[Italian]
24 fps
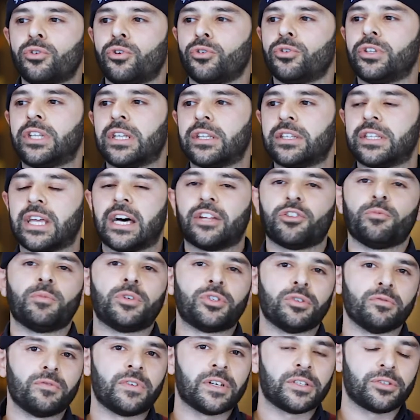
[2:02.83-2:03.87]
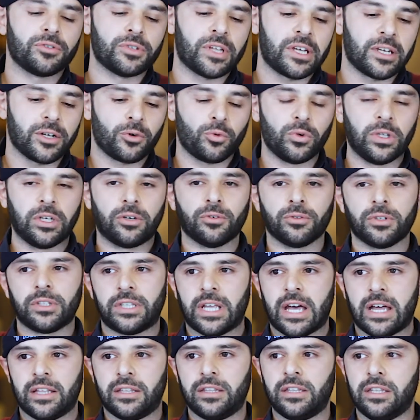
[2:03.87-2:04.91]
contattato mi sono fatto dare qui i
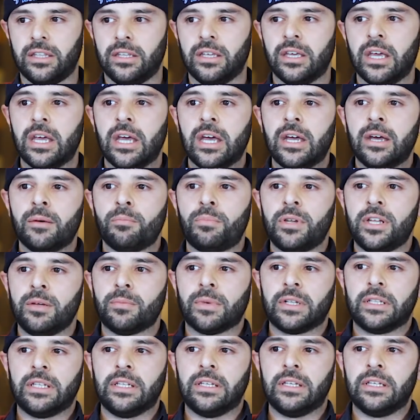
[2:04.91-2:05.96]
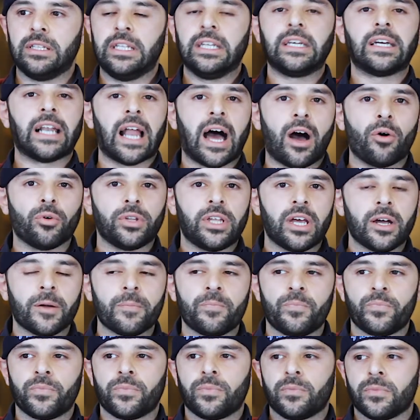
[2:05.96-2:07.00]
contatti prima di, di, Claudia,
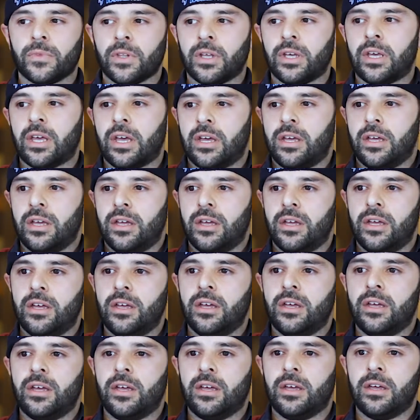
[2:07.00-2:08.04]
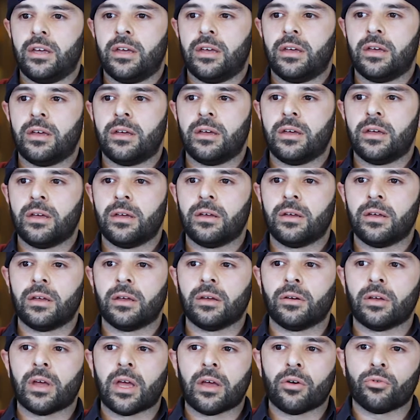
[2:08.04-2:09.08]
che
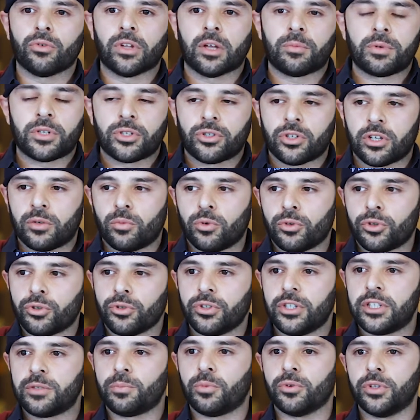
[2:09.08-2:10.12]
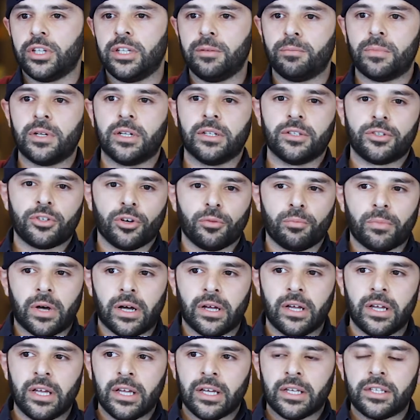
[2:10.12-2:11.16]
è una persona molto disponibile,
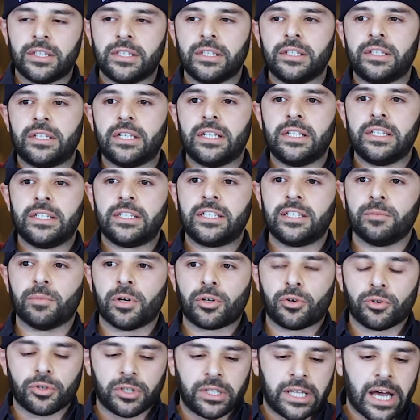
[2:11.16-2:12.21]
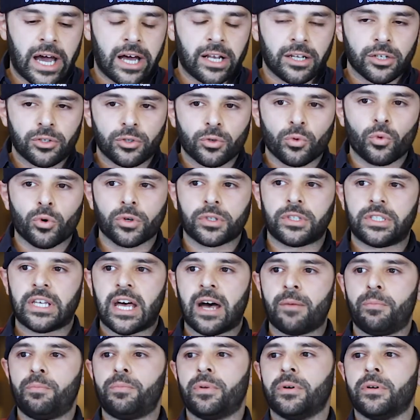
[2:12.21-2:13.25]
insomma, gentilissima, cordiale su
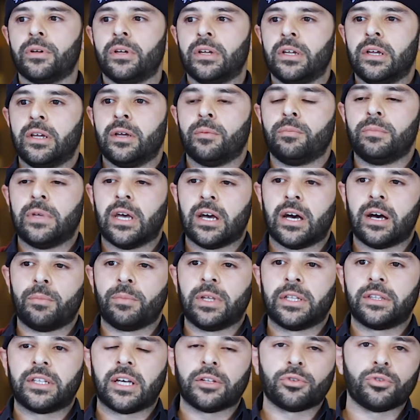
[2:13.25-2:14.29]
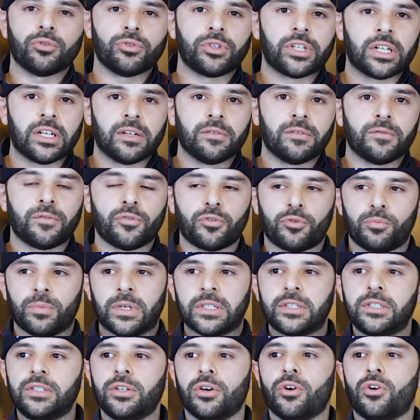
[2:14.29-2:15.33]
WhatsApp, mi ha, mi ha dato tutte le
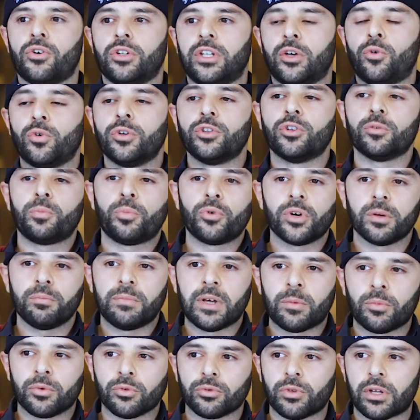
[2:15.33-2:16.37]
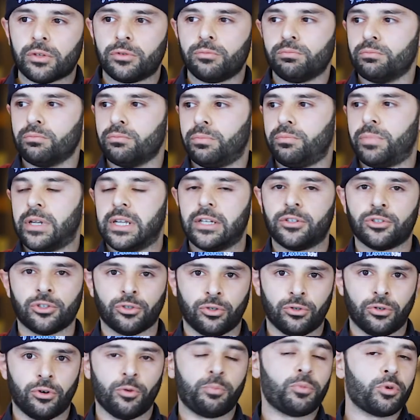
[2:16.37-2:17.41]
informazioni. Quando poi abbiamo pre-
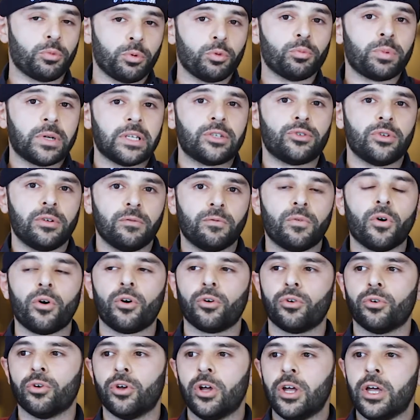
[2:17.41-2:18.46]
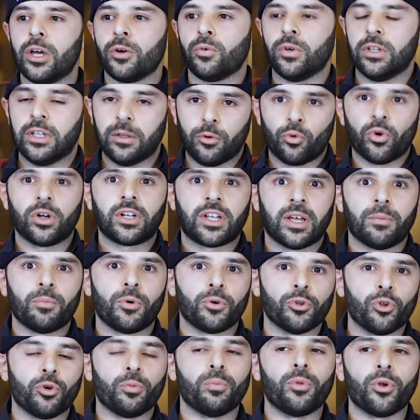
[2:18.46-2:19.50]
ho proprio preso il volo, quindi in qualche
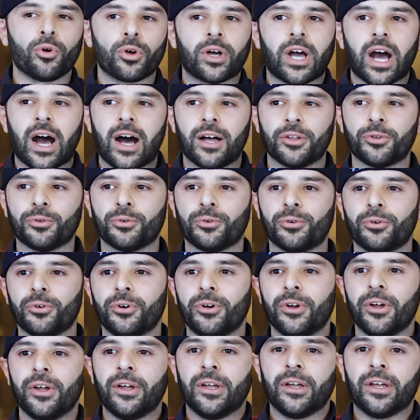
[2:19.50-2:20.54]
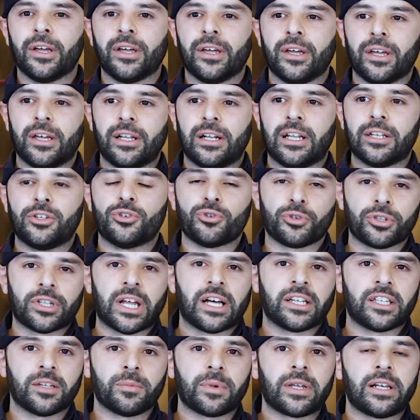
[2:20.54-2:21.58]
modo ho bloccato eh, le
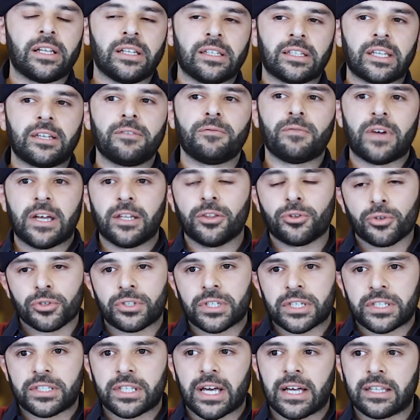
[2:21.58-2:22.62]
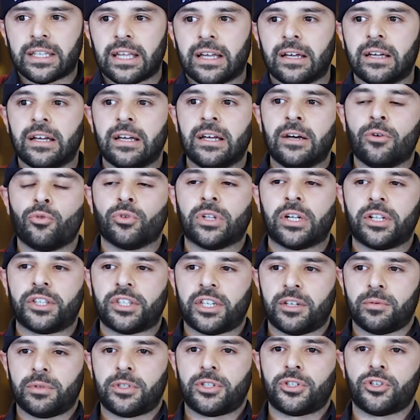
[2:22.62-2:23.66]
giornate per l'intervento, c'è stata
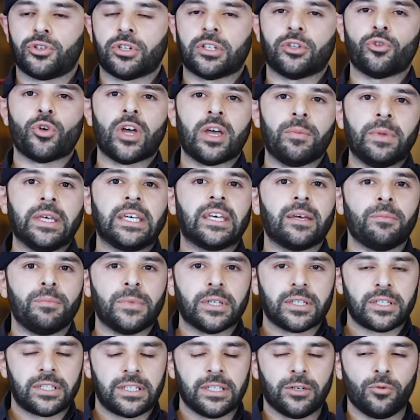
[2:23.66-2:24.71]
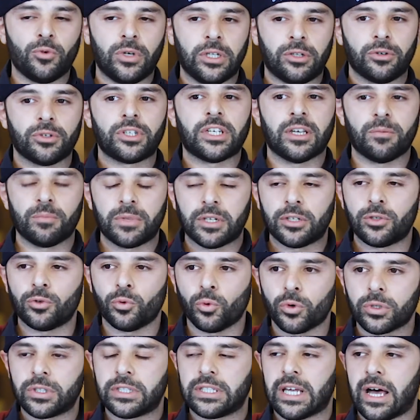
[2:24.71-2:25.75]
un'altra persona, Noemi, che mi ha seguito sempre su
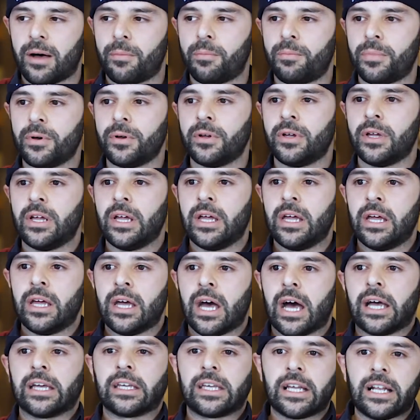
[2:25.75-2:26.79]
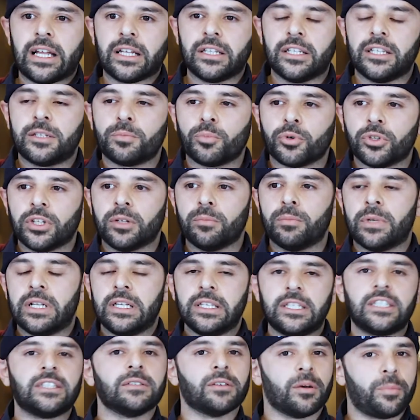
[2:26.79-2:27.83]
Whatsapp, anche lei è
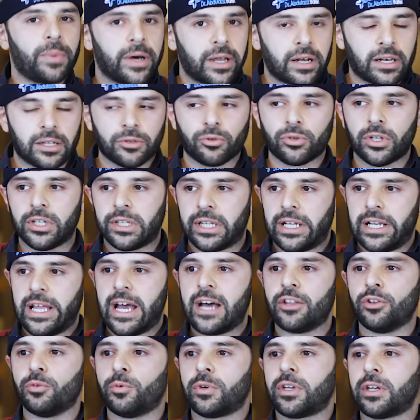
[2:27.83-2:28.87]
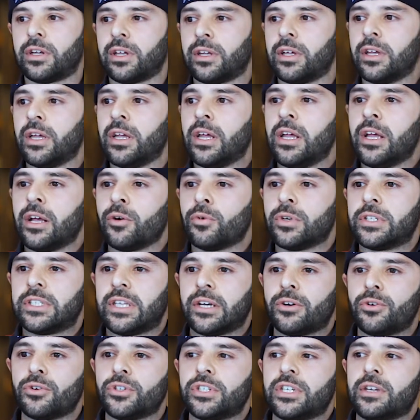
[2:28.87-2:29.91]
disponibilissima, parlano l'italiano perché
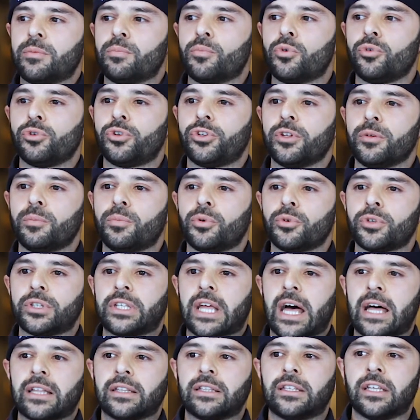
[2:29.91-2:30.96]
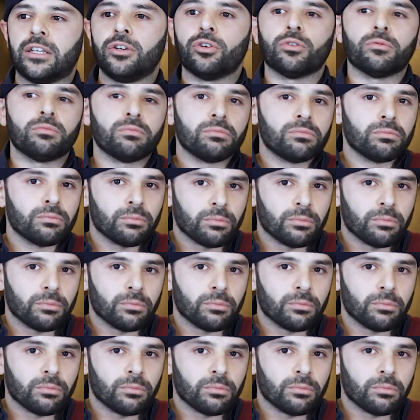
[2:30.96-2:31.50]
questa cosa è molto importante, io